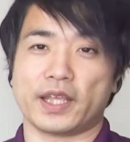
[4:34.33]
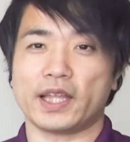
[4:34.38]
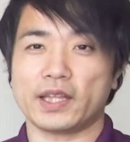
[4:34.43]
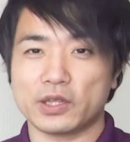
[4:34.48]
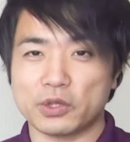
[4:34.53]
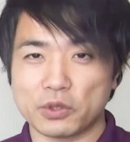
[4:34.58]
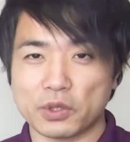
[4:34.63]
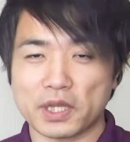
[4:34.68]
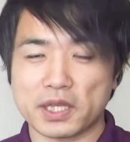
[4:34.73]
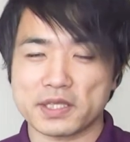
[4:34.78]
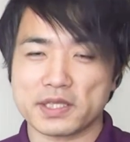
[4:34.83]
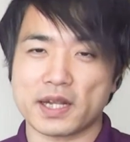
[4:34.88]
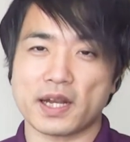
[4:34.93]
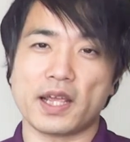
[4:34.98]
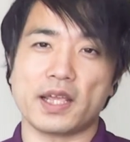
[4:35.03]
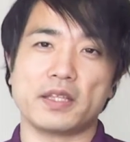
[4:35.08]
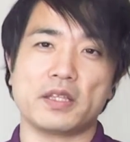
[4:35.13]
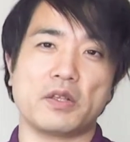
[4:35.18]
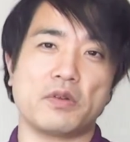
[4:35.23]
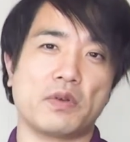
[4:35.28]
やっと痩せ
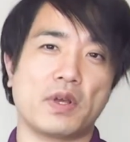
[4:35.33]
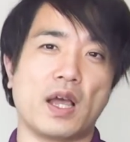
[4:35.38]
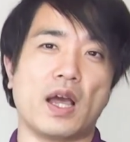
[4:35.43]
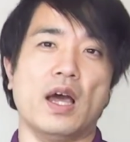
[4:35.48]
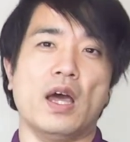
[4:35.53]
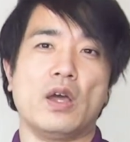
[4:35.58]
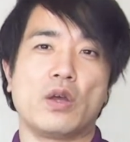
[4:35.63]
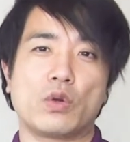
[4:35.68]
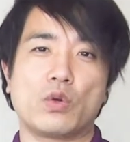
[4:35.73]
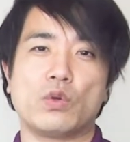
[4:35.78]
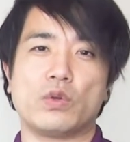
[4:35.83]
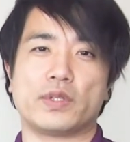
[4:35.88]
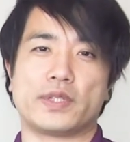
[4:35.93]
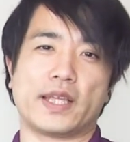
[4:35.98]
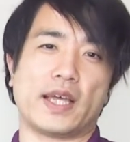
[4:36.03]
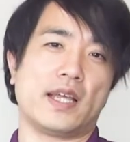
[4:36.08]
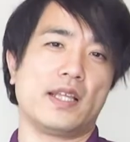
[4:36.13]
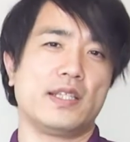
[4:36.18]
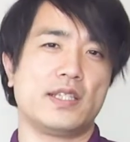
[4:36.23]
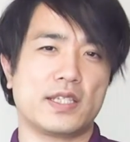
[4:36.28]
られたのがこの
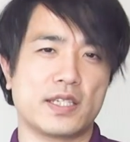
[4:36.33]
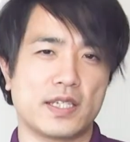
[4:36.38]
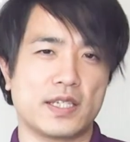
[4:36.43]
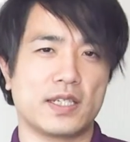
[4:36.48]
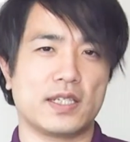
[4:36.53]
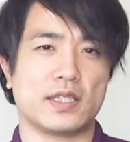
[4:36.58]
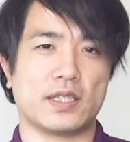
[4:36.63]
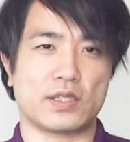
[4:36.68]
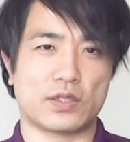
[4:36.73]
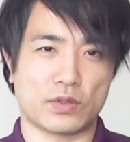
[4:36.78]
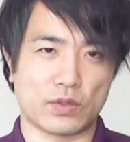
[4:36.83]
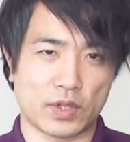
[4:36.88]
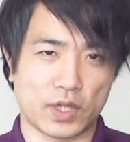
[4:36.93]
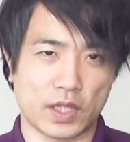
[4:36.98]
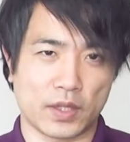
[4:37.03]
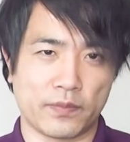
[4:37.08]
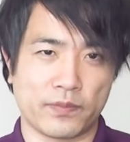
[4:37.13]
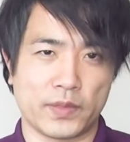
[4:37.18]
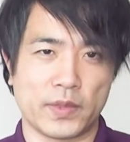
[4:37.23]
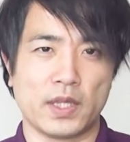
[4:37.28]
断食なんですよ
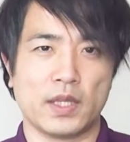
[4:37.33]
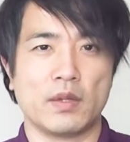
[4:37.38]
ね。